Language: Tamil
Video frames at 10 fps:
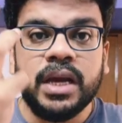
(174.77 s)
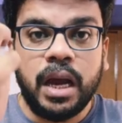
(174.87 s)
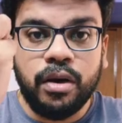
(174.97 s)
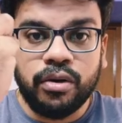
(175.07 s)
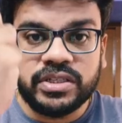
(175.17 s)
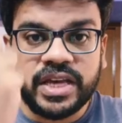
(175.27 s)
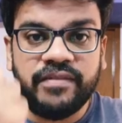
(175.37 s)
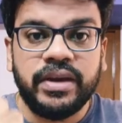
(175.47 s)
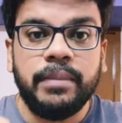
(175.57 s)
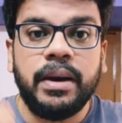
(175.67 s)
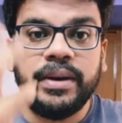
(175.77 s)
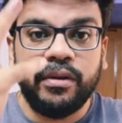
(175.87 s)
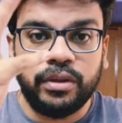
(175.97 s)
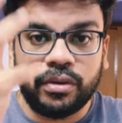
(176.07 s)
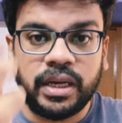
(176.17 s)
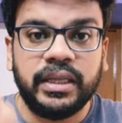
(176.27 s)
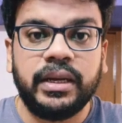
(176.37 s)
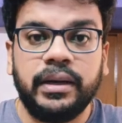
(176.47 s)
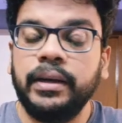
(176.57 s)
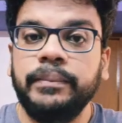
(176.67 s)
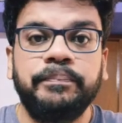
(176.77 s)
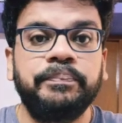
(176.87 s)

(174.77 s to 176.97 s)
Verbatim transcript: அவங்க ஒரு சேஃப் கேமாக அப்படியே வந்து உட்காந்துக்கிறாங்க